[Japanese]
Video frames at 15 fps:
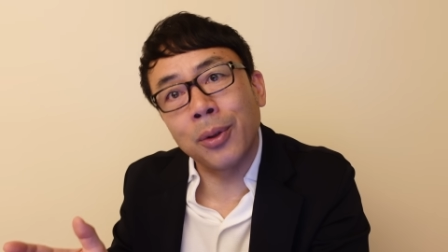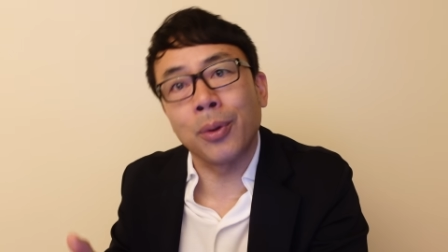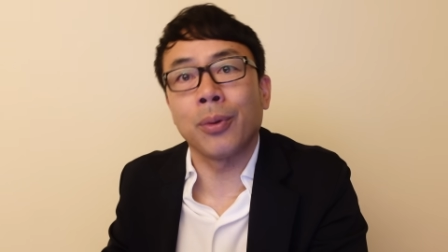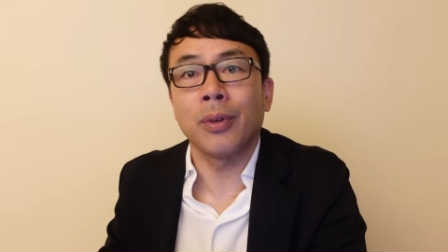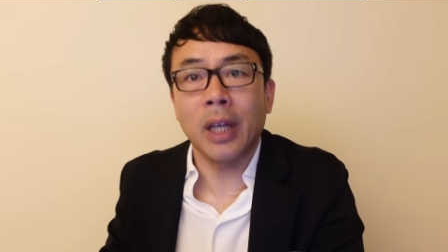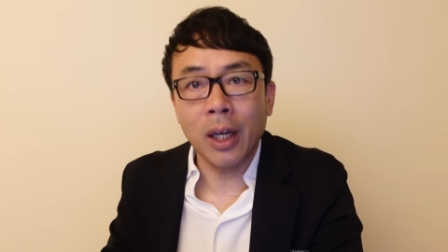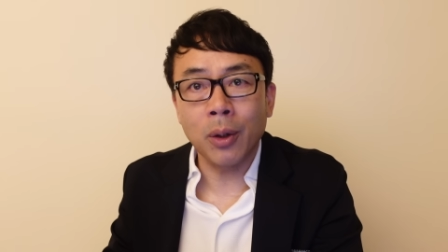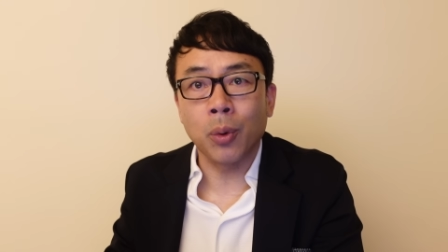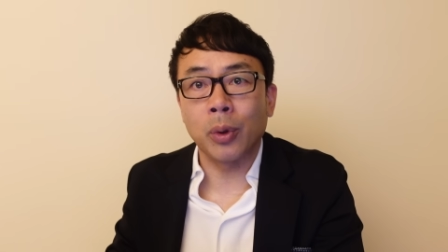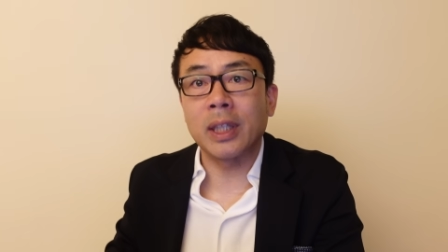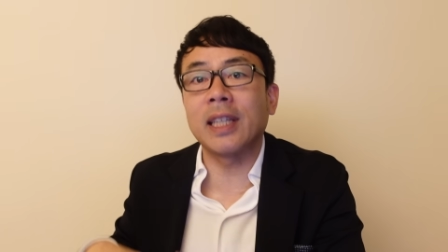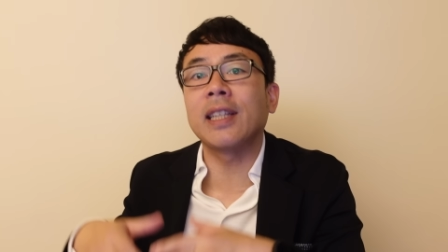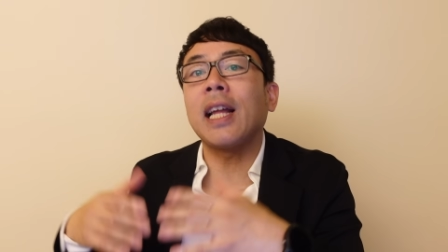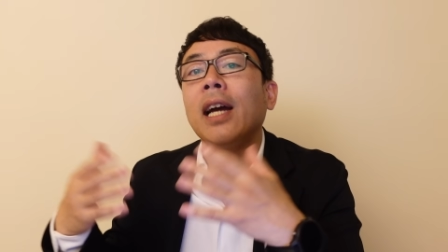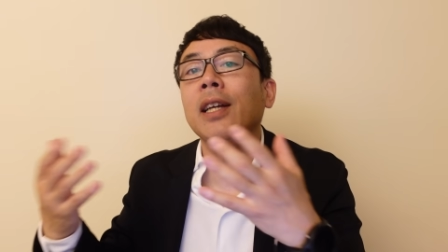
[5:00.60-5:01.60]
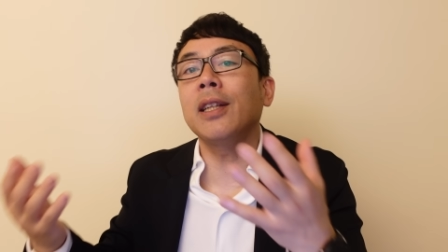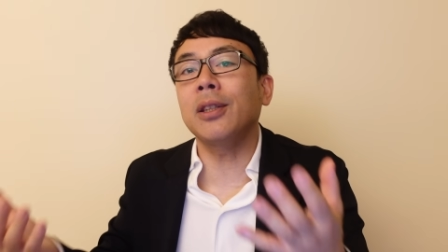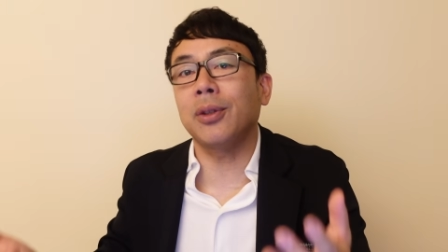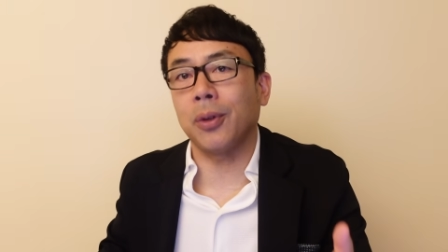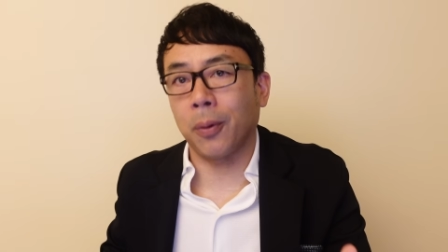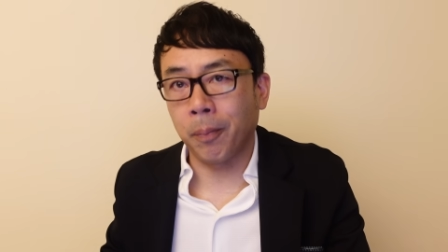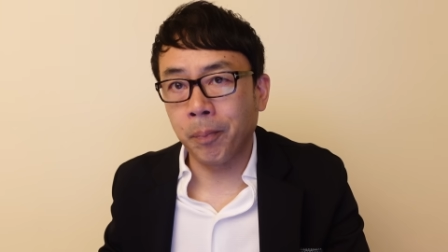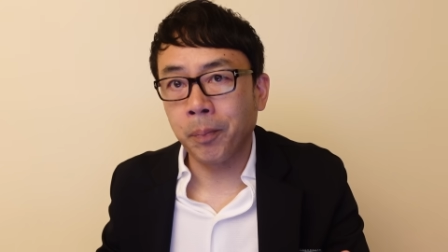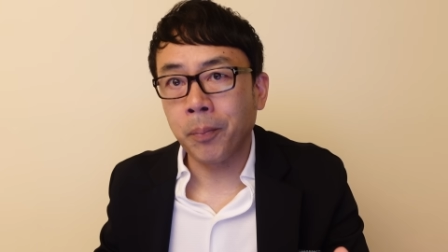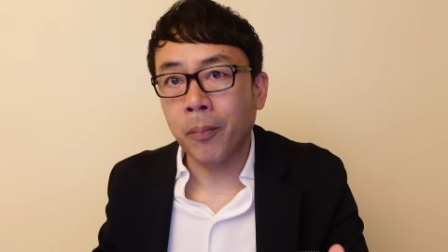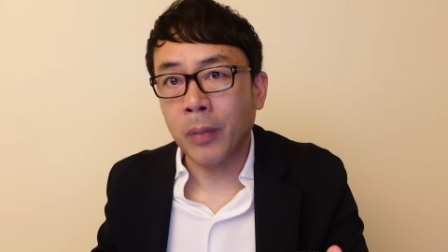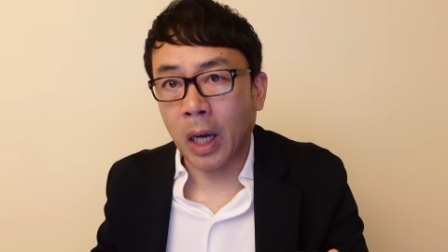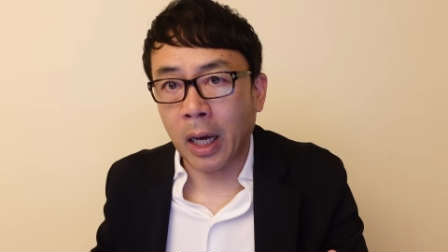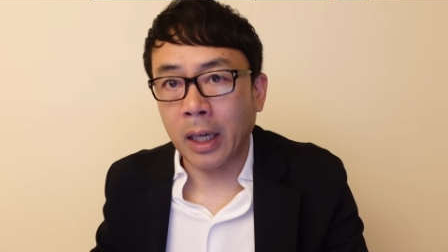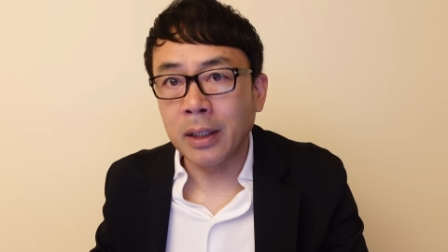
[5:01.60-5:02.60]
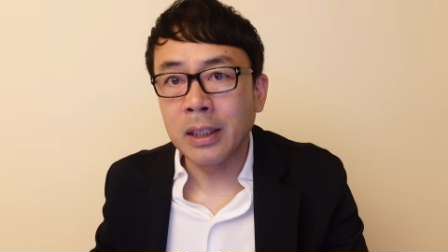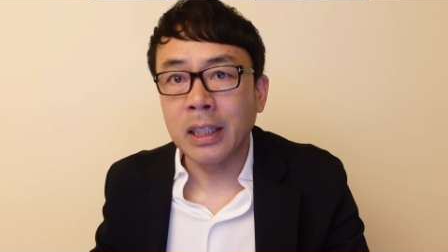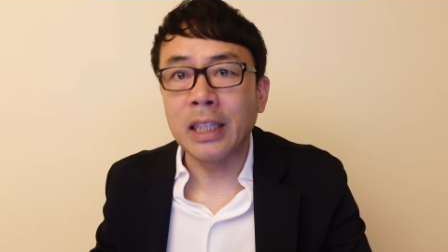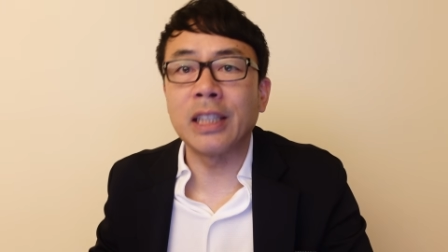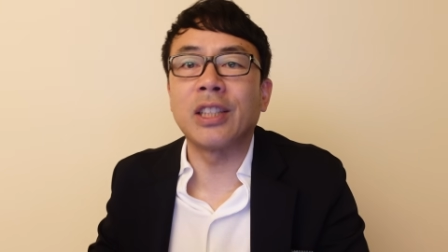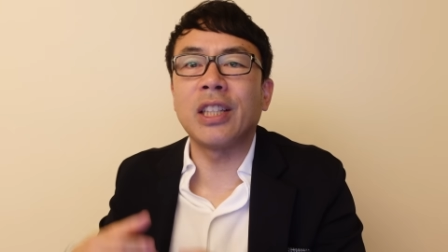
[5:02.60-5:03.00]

というね、期待ですよ。はい、